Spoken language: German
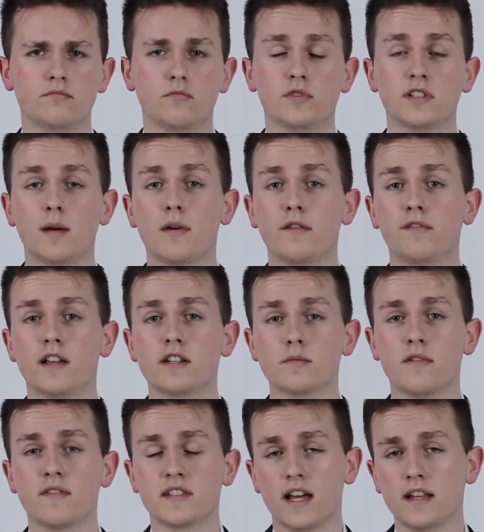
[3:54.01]
Und dabei vielleicht auch
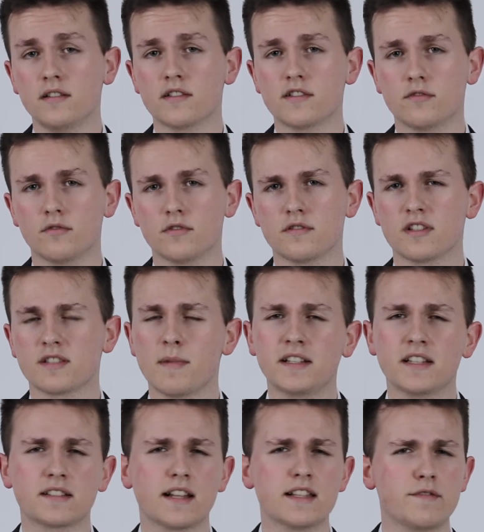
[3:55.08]
mal was anderes zu nutzen. Das macht
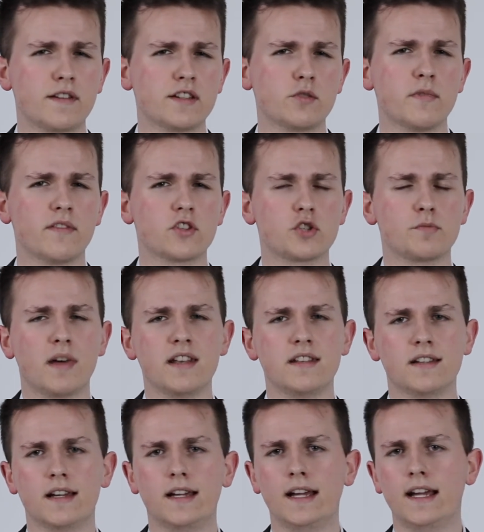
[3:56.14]
das Ganze vielleicht auch mal was
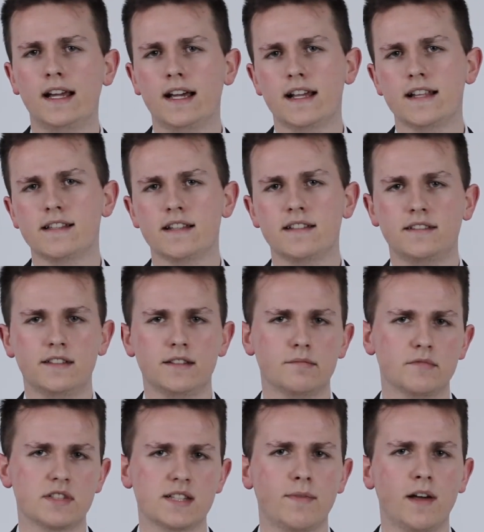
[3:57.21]
spannender, als jetzt
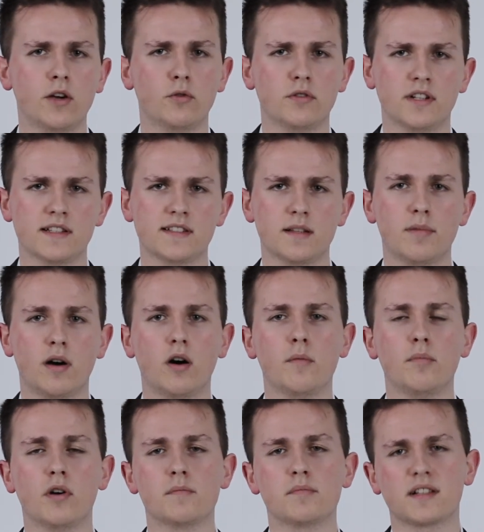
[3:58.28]
die 200.
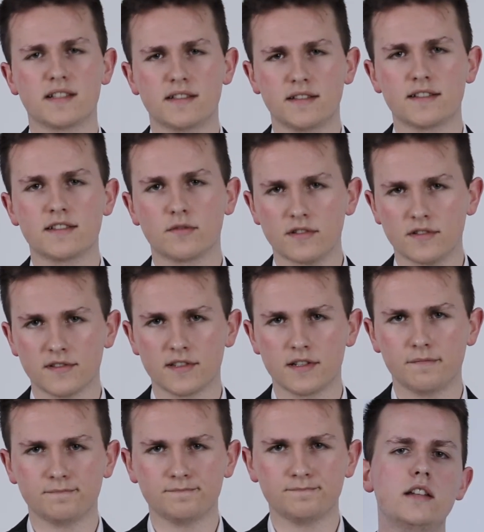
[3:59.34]
PowerPoint-Präsentation zu sehen.
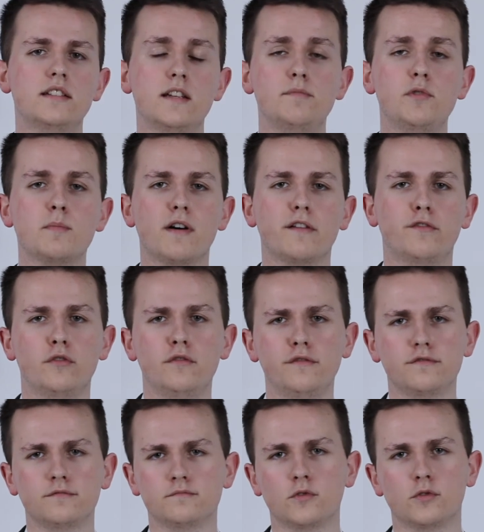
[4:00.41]
Tipp Nummer 5
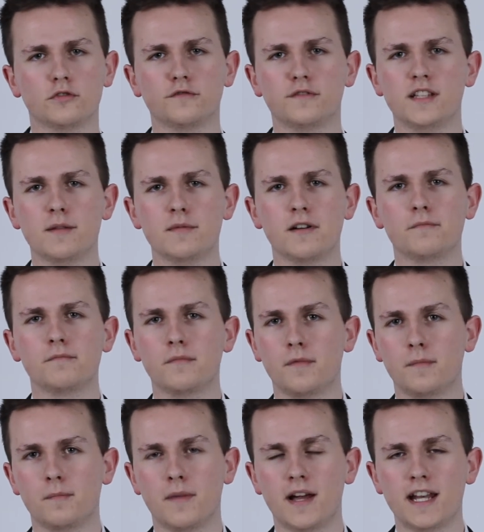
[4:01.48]
und wie immer,
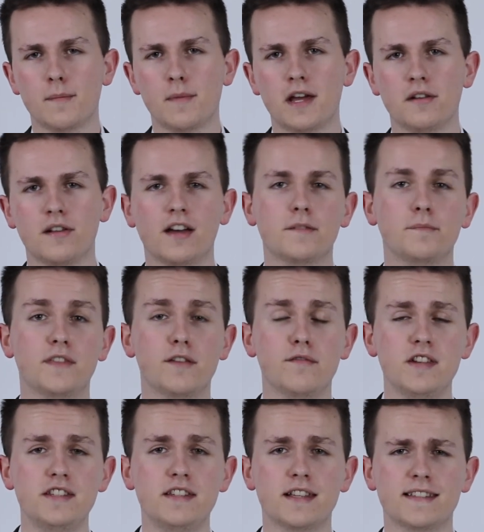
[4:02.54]
meiner Meinung nach der
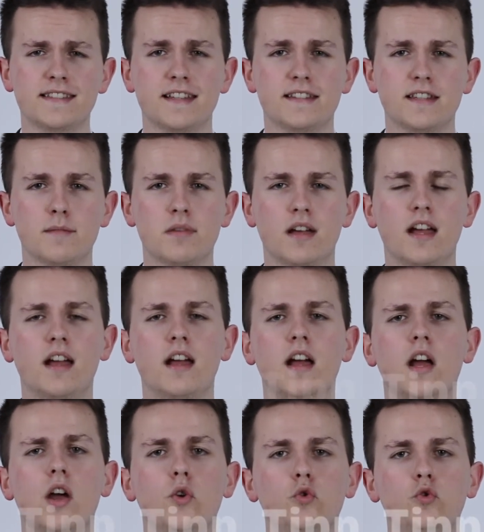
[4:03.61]
wichtigste Tipp,
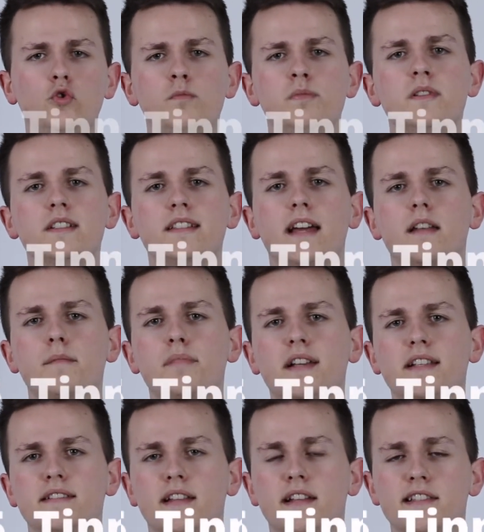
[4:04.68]
übe deine
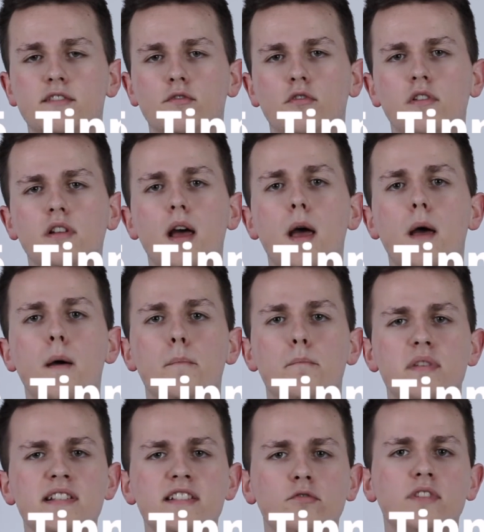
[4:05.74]
Präsentation,
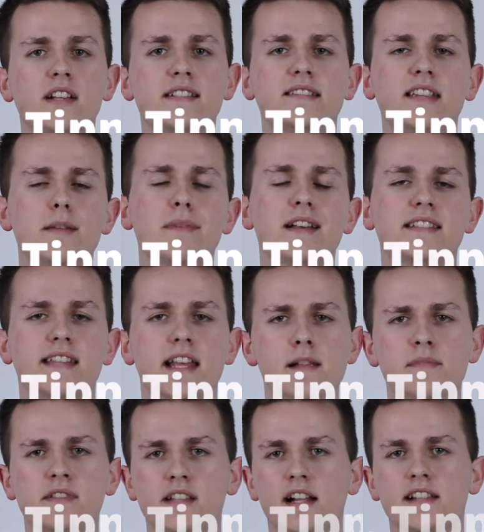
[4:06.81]
bis du das Thema
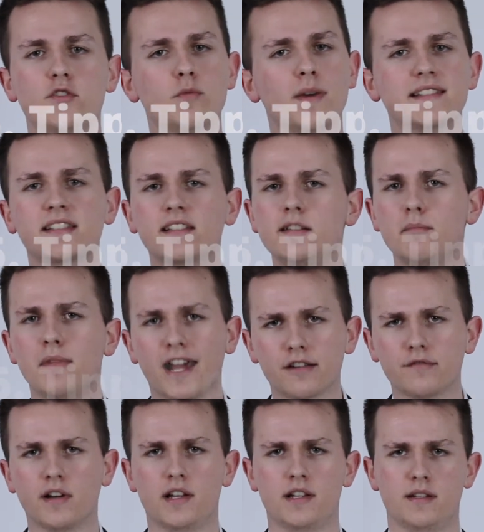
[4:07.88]
selbst als übertrieben
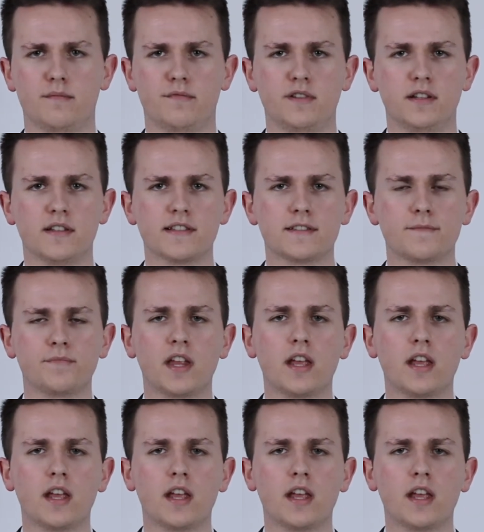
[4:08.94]
langweilig empfindest.